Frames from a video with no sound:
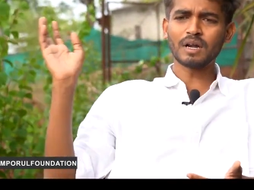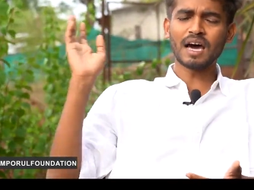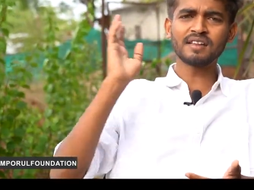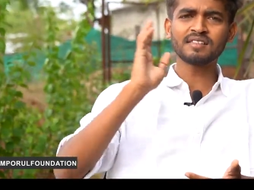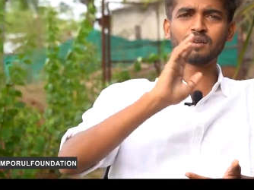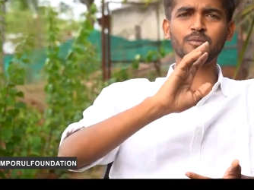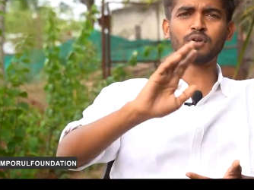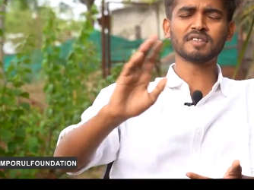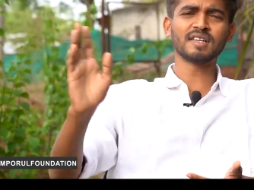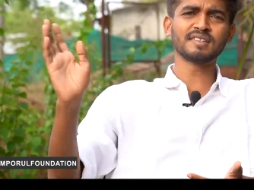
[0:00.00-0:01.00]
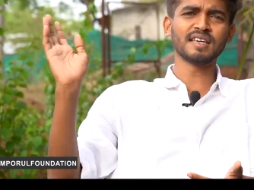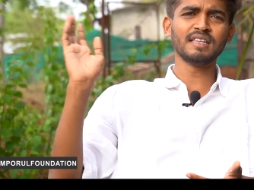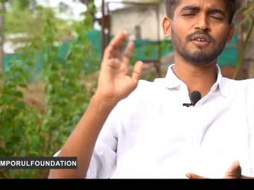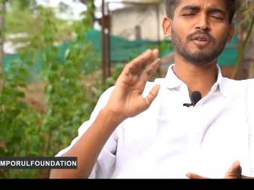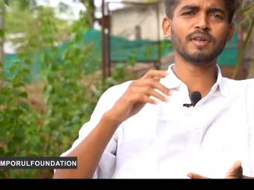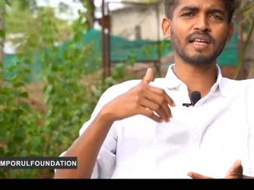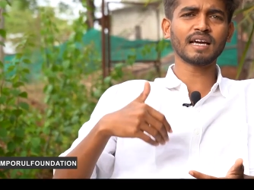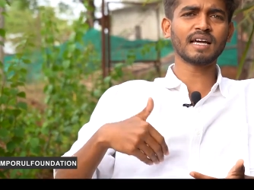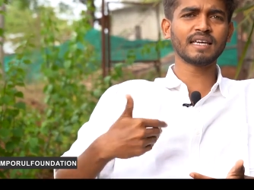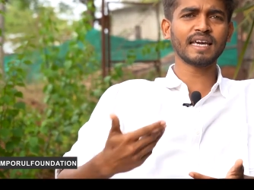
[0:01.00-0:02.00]
ஒரு அரசர் புரசல் செய்தி வரும்போது
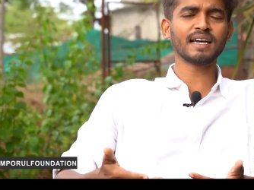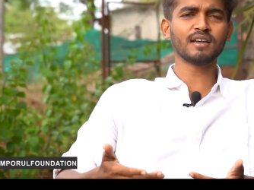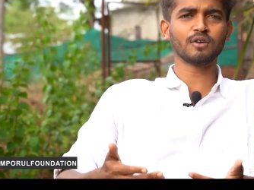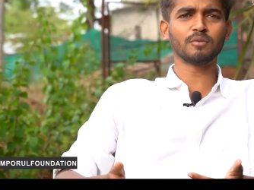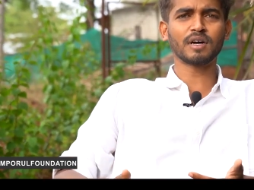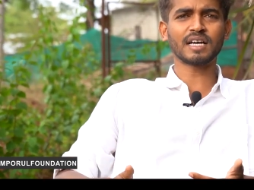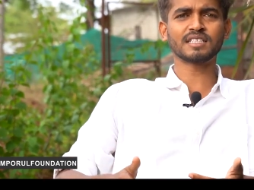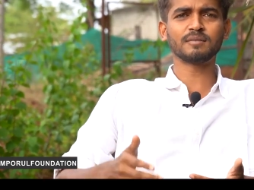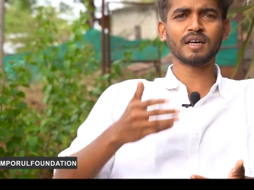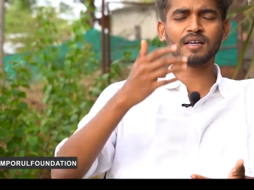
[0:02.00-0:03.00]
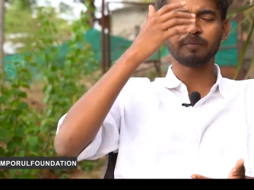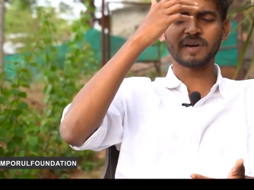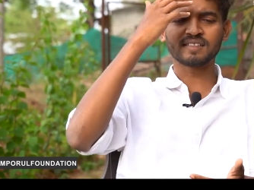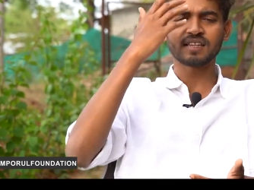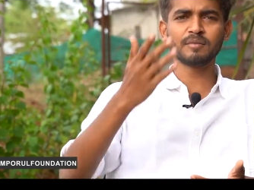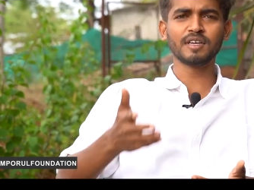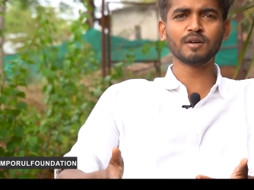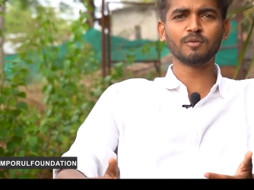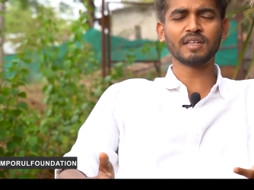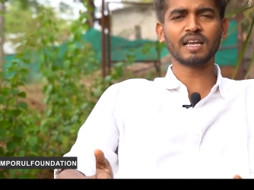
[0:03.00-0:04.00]
எனக்கு அது கேட்குறதுக்கு ரொம்ப கஷ்டமாக இருக்குது பேசாமல்
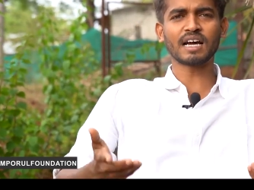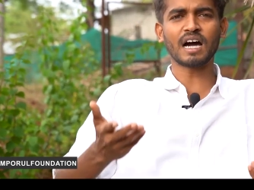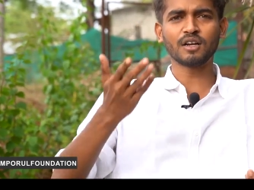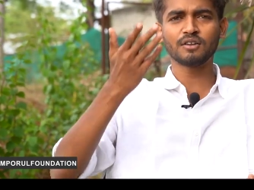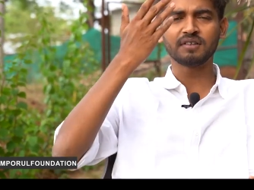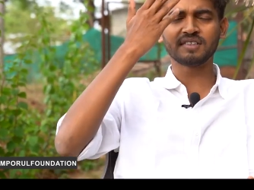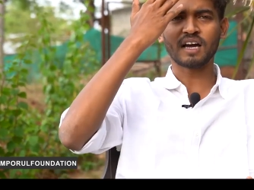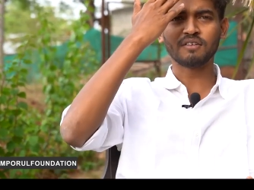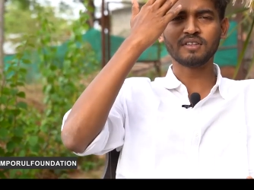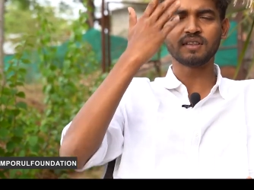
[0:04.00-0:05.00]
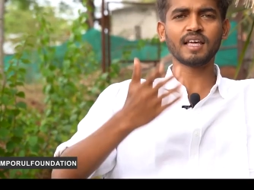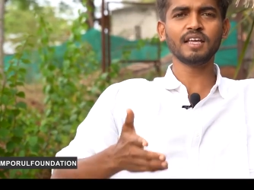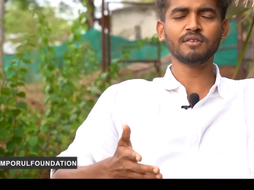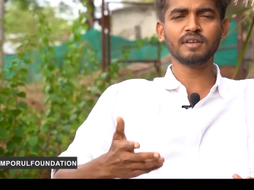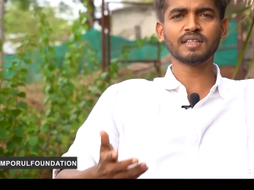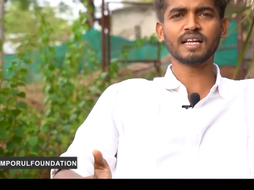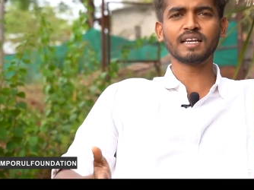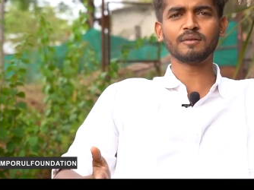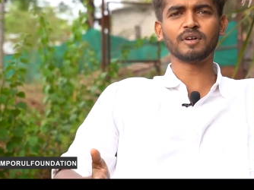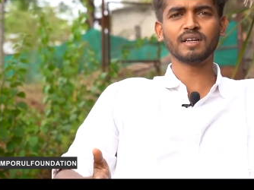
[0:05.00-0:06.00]
இருக்க முடியல இதெல்லாம் கான்ட்ரவர்சி ஆகும்னு தெரியும்
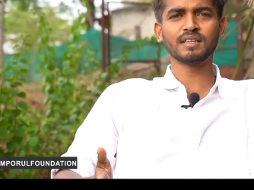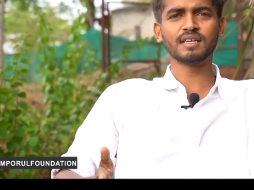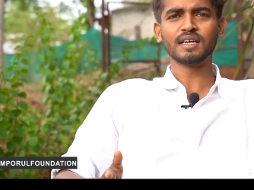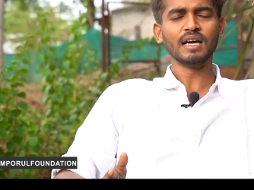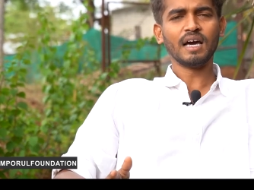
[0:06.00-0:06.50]
இருந்தாலும் என்ன பண்ணுறது